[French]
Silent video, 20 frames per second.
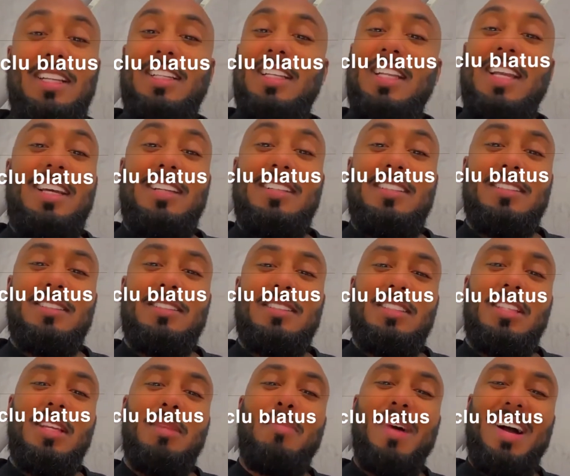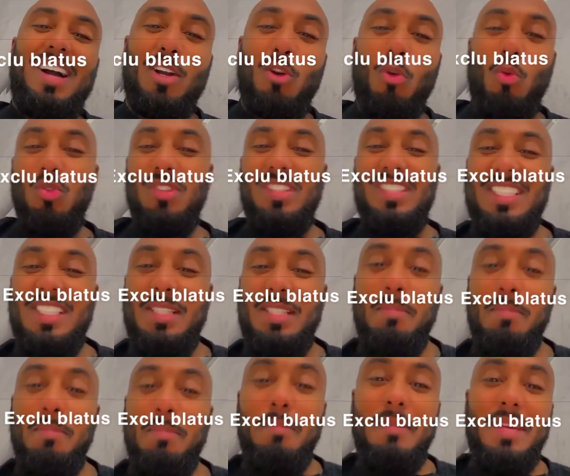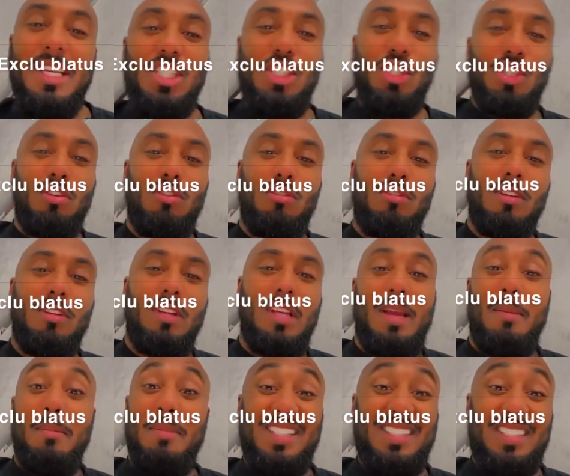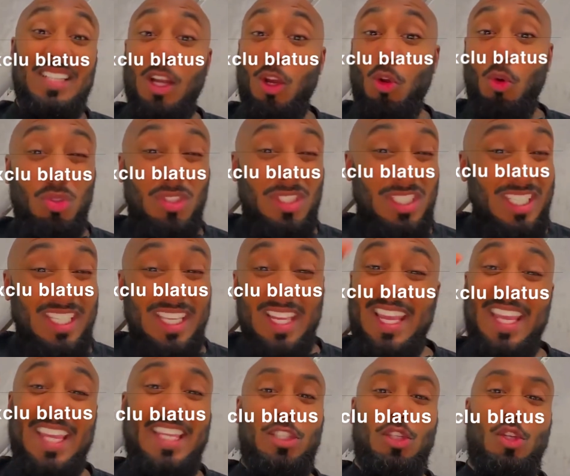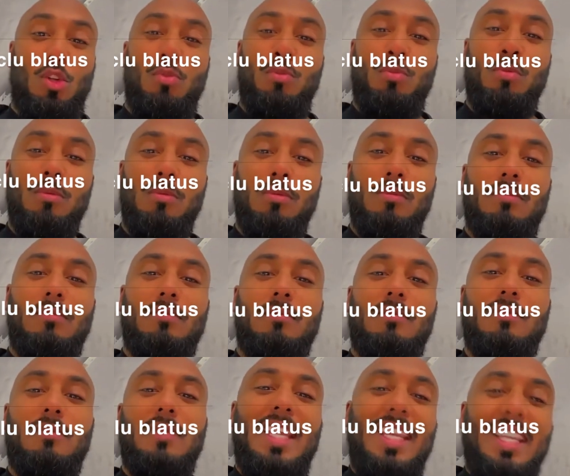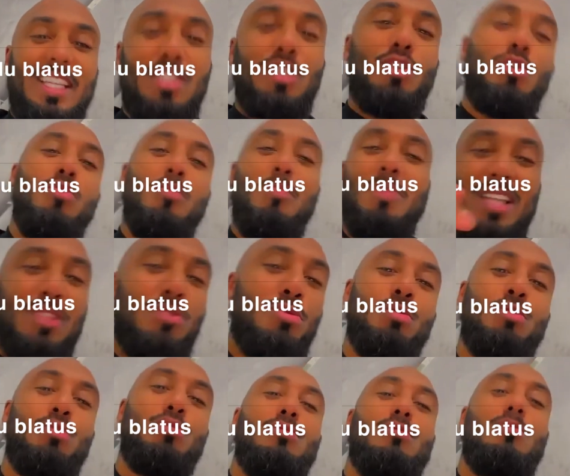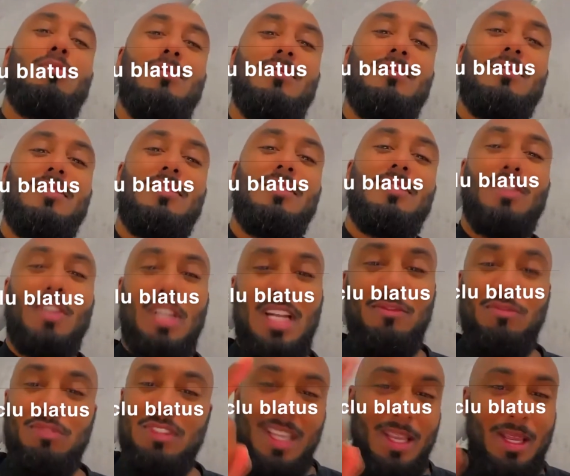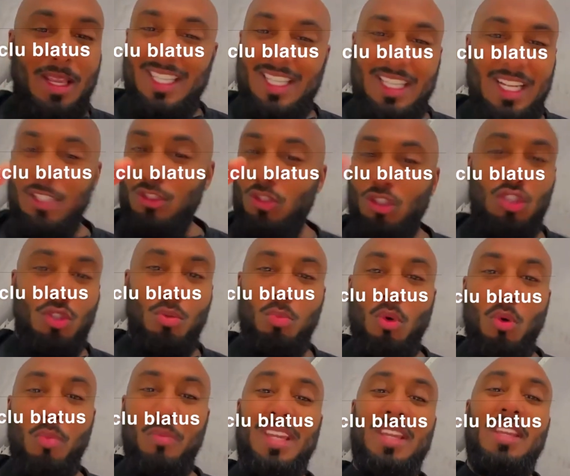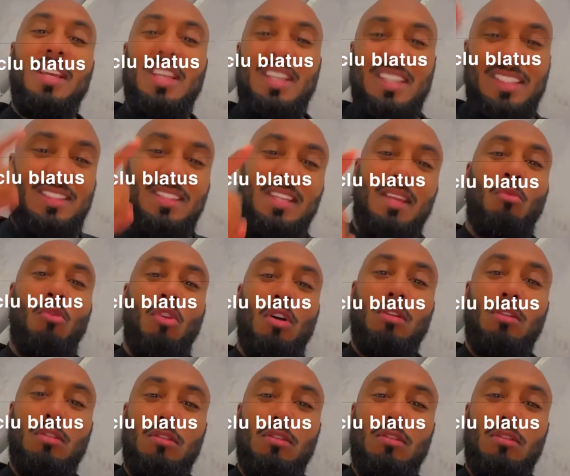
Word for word: là, c'est pas un croustille méchant, mais c'est un crousti exclu. Exclu Blatus. Donc là, vous savez qui l'a sorti en premier, c'est moi.